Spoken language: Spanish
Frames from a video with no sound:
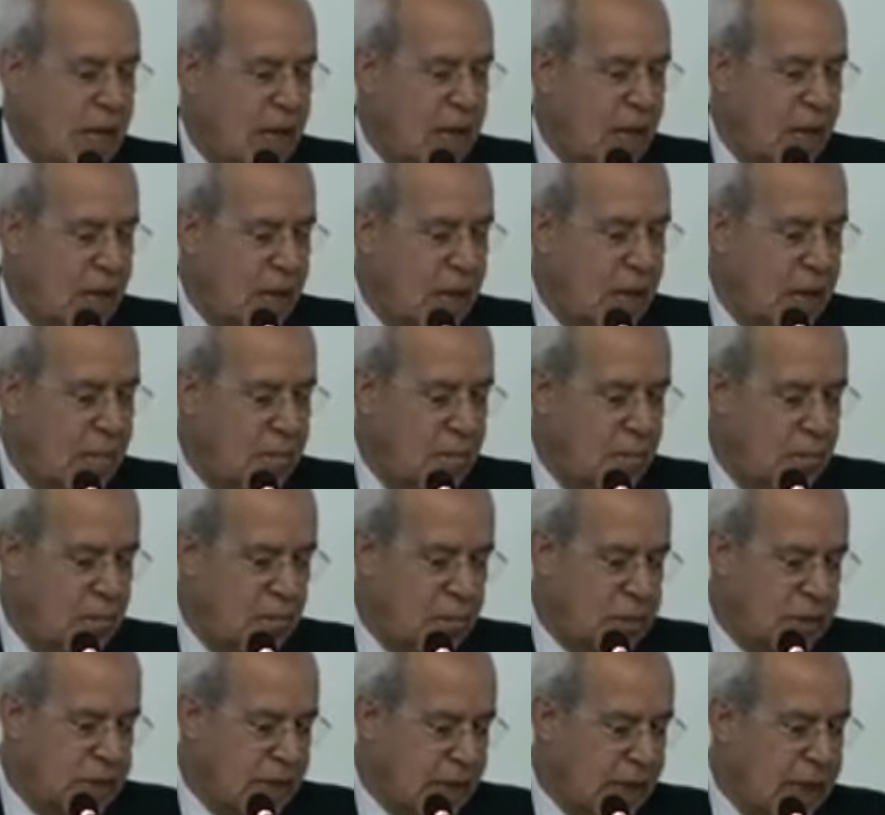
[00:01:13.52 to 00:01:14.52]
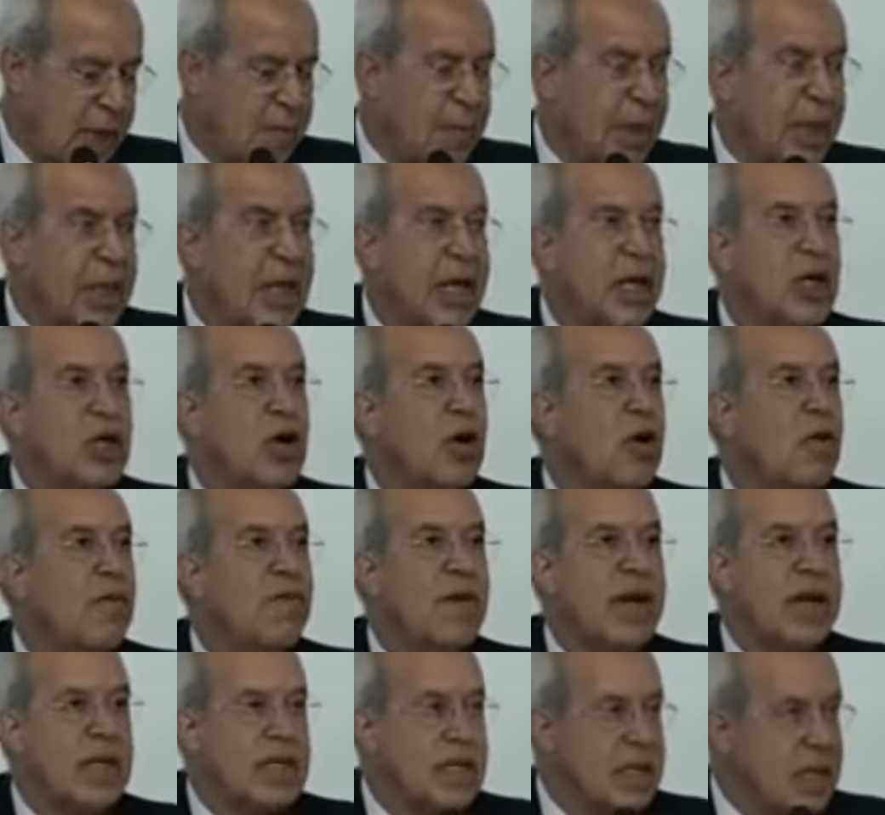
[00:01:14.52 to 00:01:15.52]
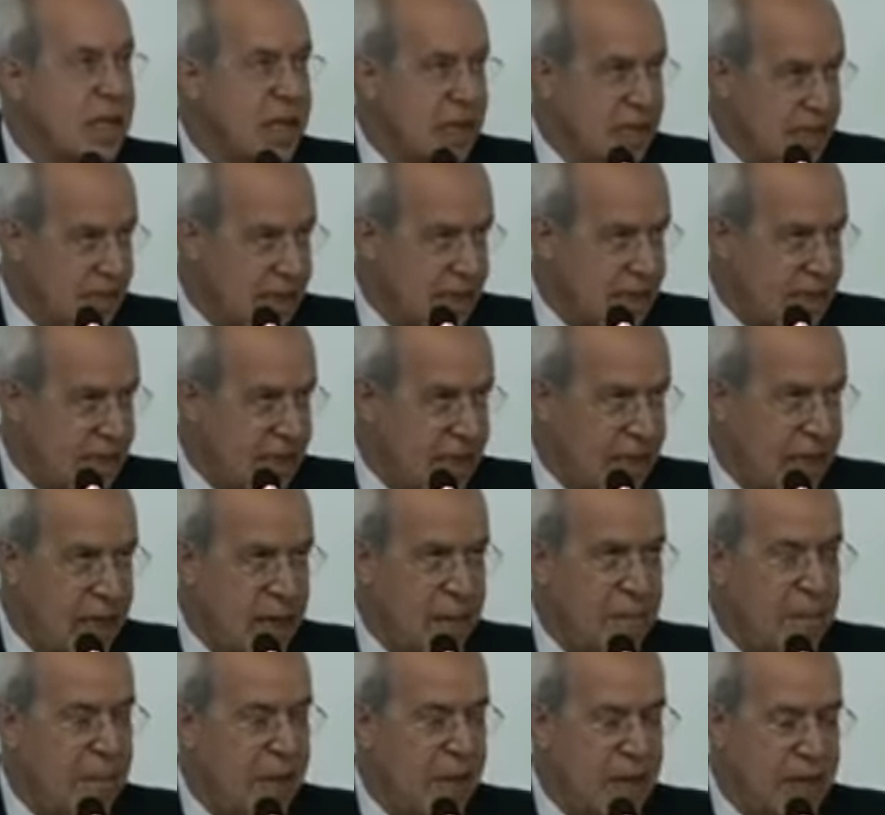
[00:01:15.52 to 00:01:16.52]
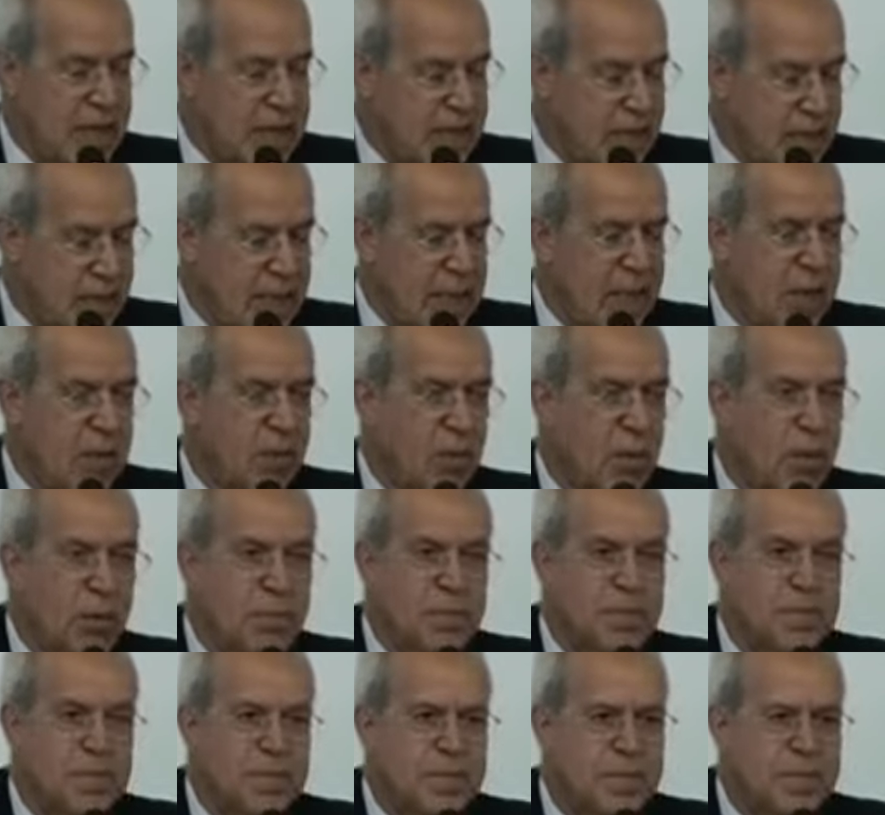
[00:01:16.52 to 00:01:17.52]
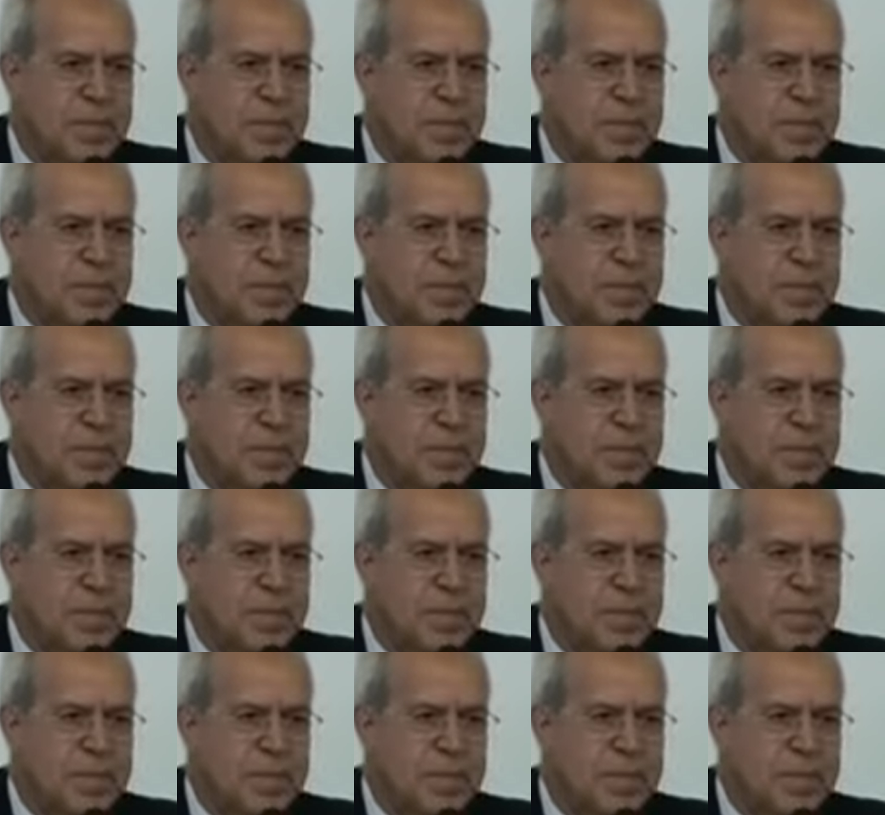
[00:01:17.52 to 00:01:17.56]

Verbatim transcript: Eh, ciertamente yo ofrecí este tema, este título,